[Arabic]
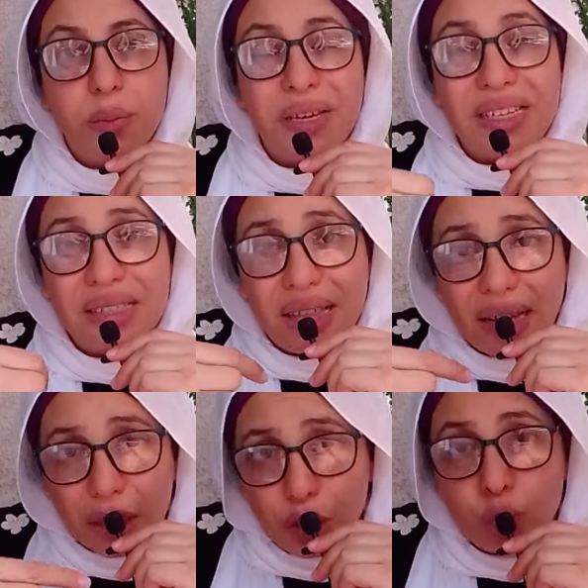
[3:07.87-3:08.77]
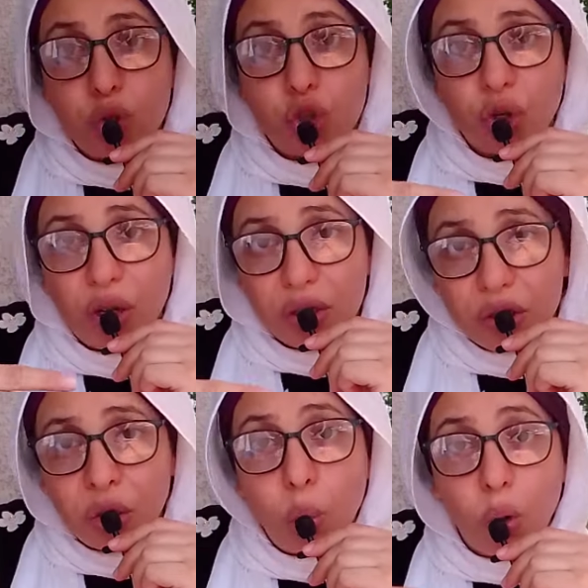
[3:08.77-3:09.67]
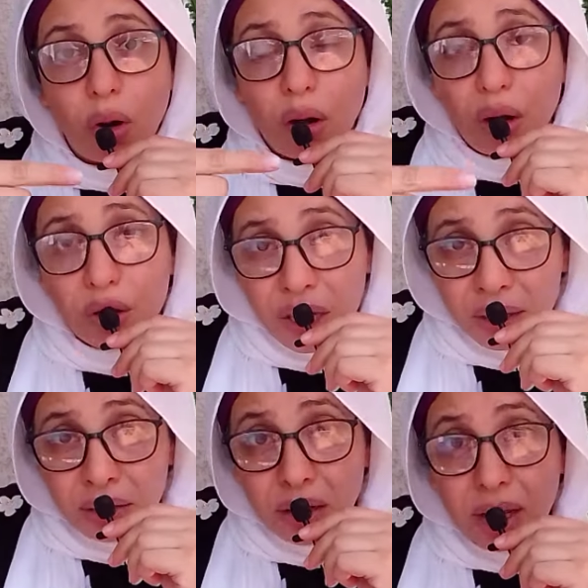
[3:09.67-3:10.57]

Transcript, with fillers: بيستخدموا الشياطين والقارين